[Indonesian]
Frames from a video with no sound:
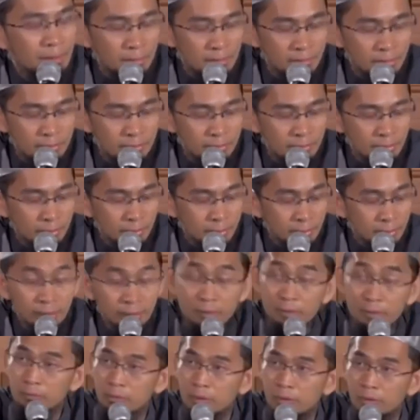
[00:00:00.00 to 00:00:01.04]
Jadi saya
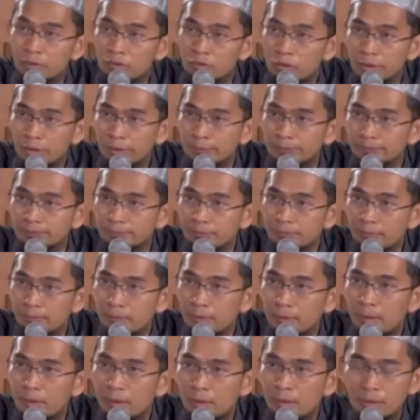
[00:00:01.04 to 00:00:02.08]
sarankan ayo berhijrah,
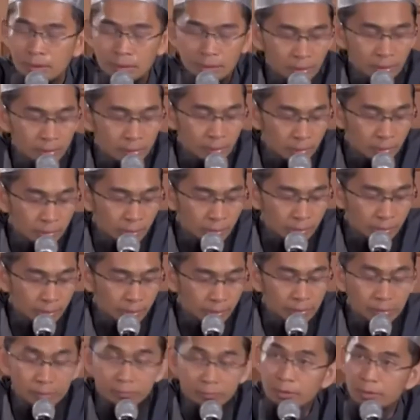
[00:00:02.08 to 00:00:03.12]
dekati Allah
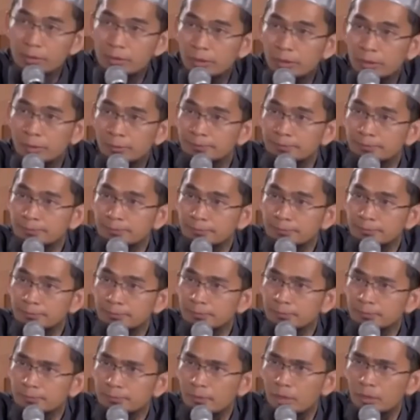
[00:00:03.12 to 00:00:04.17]
dengan kebaikan
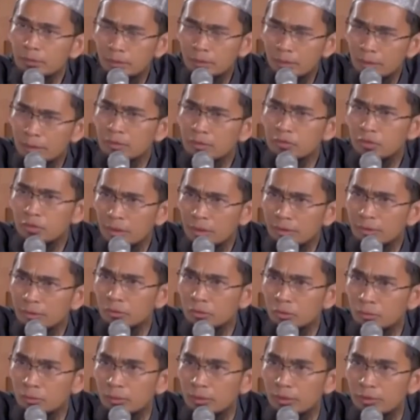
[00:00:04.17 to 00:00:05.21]
dan ada
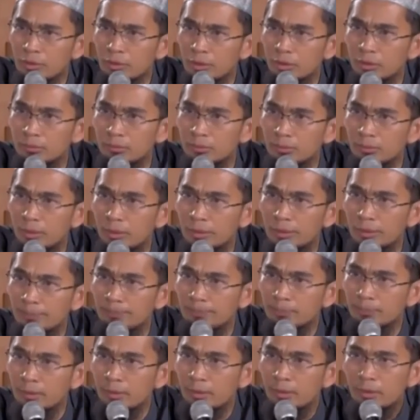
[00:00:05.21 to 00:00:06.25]
caranya untuk berhijrah yang lebih baik
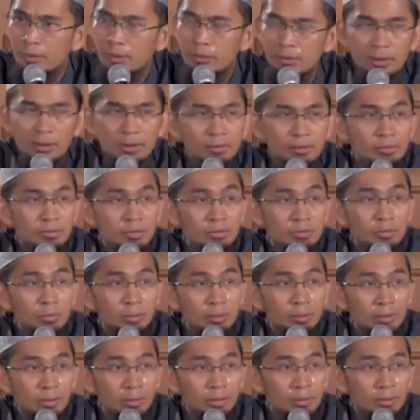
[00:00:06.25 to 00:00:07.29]
yaitu
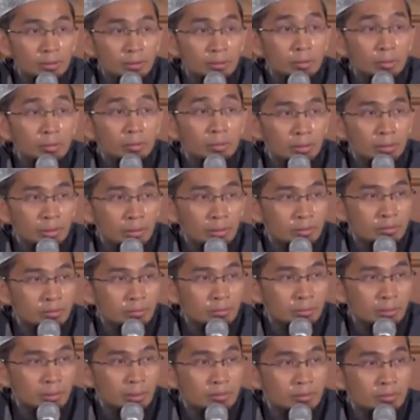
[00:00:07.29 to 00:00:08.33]
sesuai dengan tuntunan
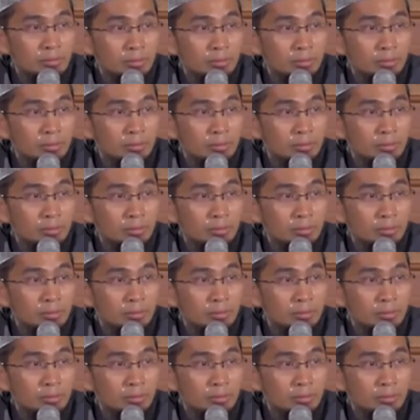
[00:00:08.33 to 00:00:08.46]
Rasulullah